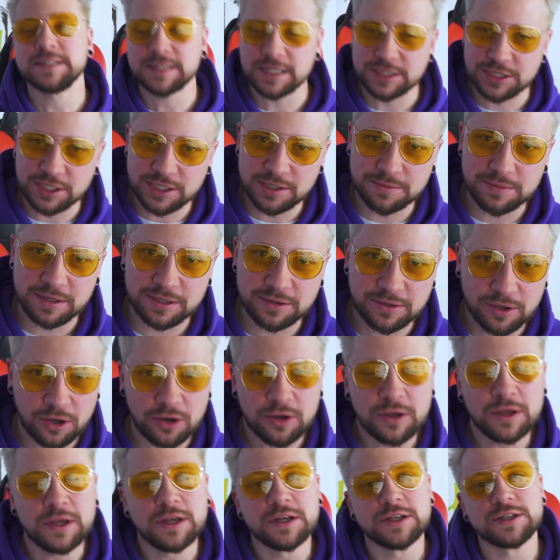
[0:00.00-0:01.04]
Znaczenie ma
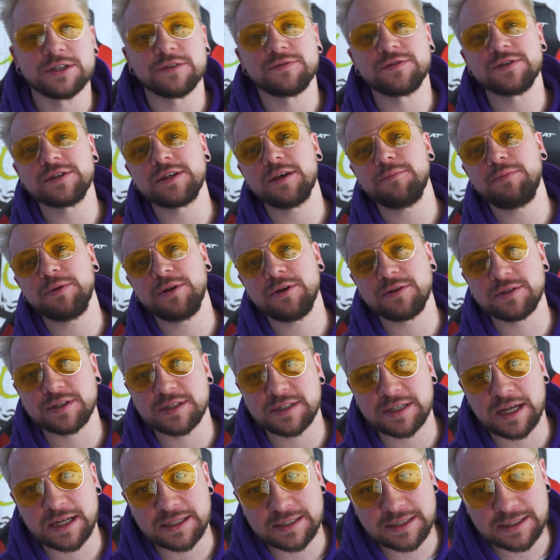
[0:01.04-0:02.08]
to, że wszystkie pieniądze
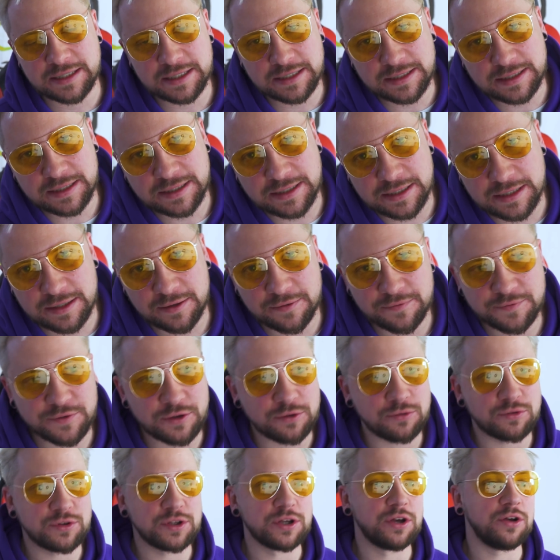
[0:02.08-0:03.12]
z AdSense e, w
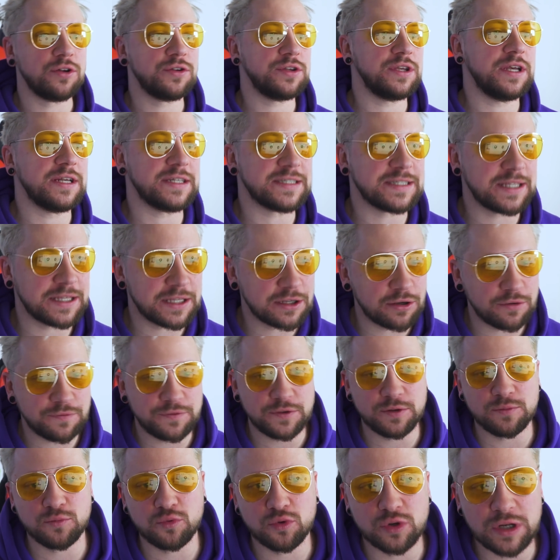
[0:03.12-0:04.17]
ciągu tygodnia z danego
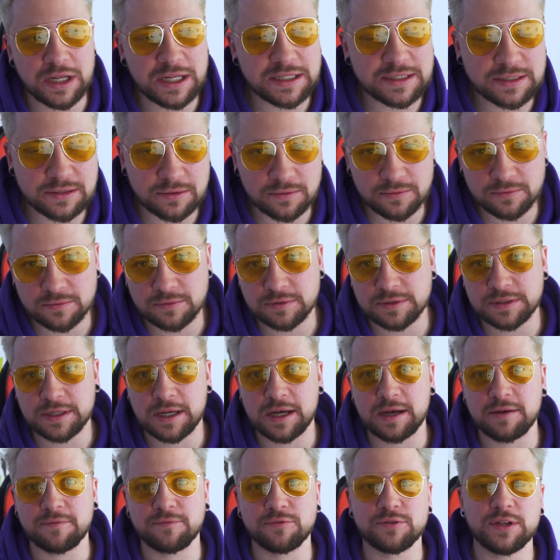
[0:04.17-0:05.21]
filmu lecą
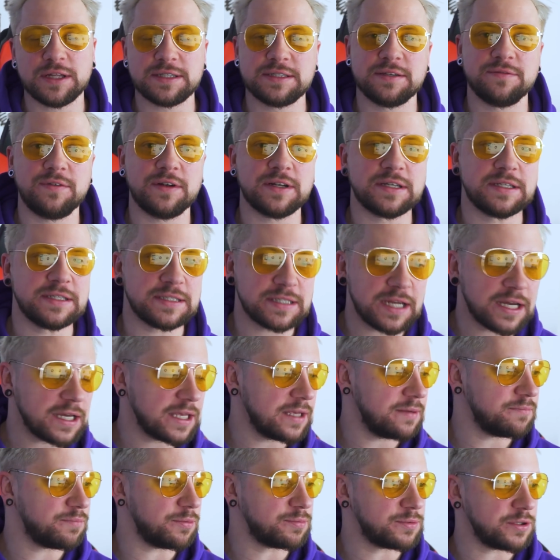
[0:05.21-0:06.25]
na Fundację Walki z
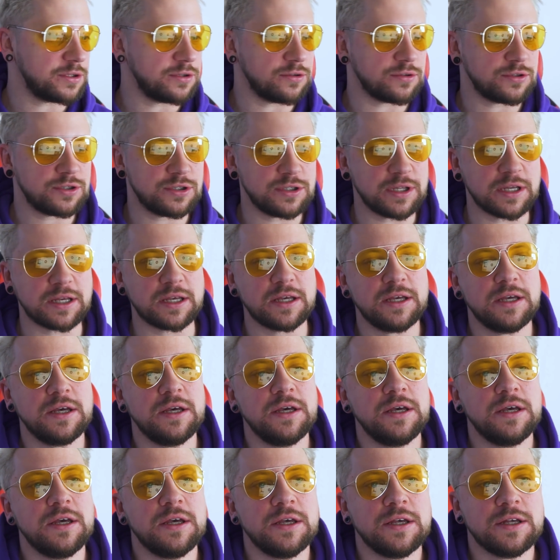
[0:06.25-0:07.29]
Rakiem. Poprzedni odcinek
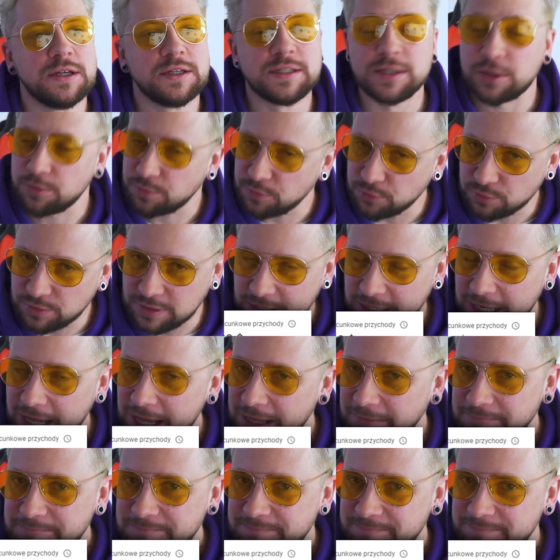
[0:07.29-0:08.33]
zrobił
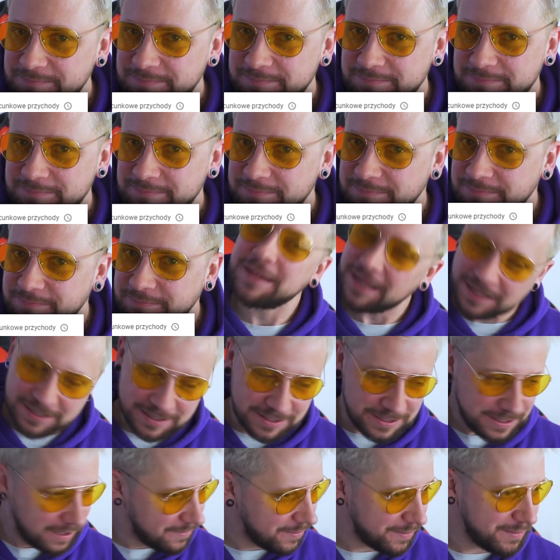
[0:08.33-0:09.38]
tyle.
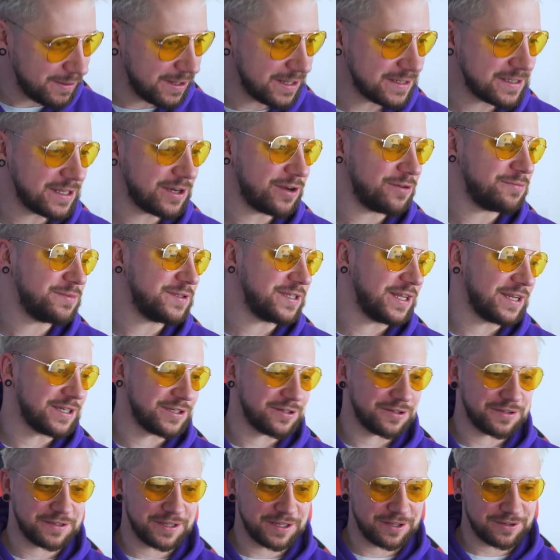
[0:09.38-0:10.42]
Ten nie wiem ile zarobi,
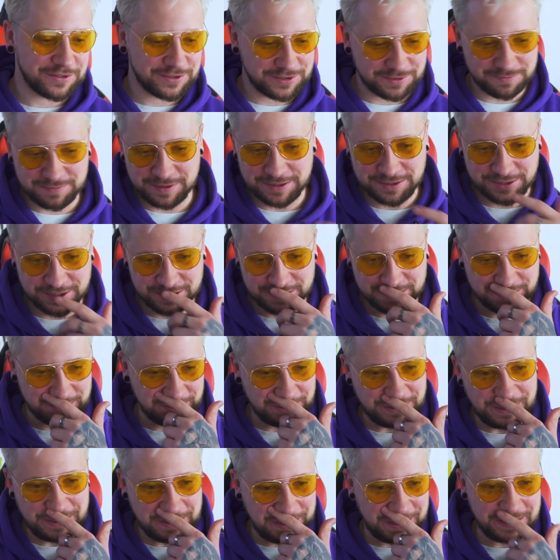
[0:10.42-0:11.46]
zależy od tego, czy będzie
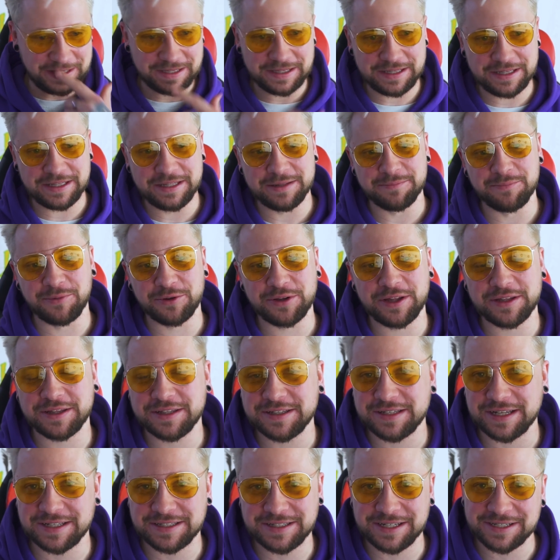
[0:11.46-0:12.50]
ściągnięta
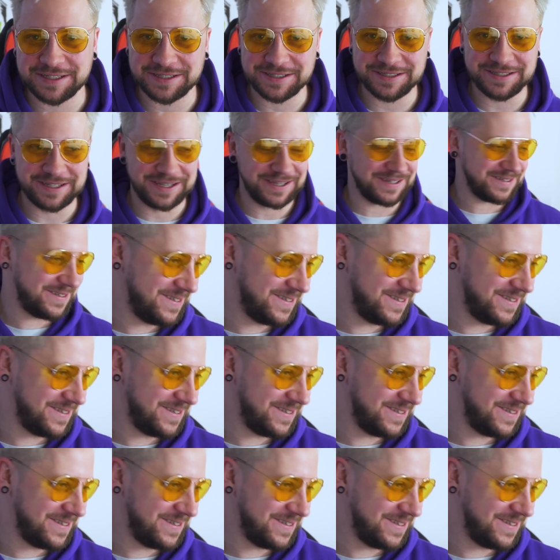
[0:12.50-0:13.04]
monetyzacja, czy nie.